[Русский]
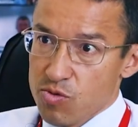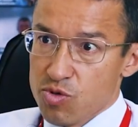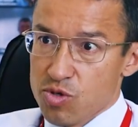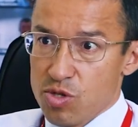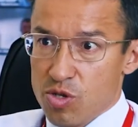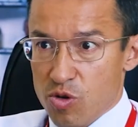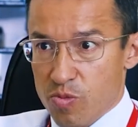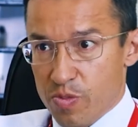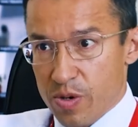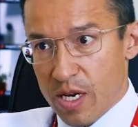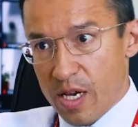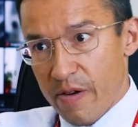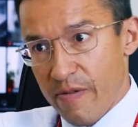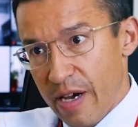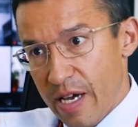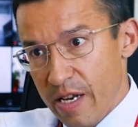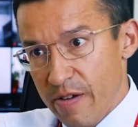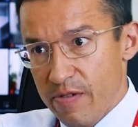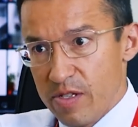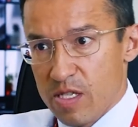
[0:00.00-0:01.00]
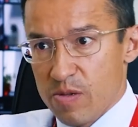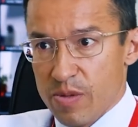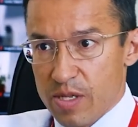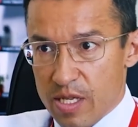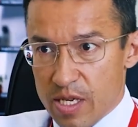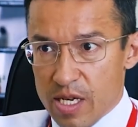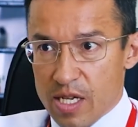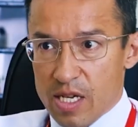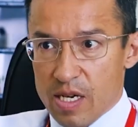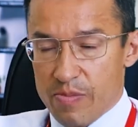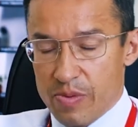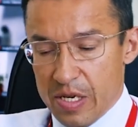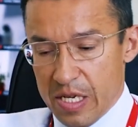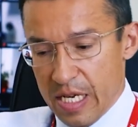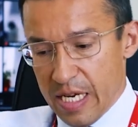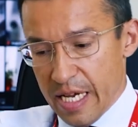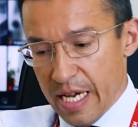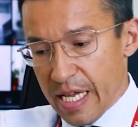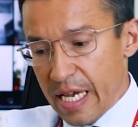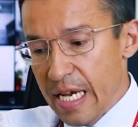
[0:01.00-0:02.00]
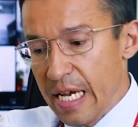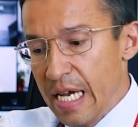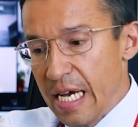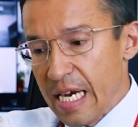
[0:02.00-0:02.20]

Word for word: Нужно ее проговаривать, смотреть и определять.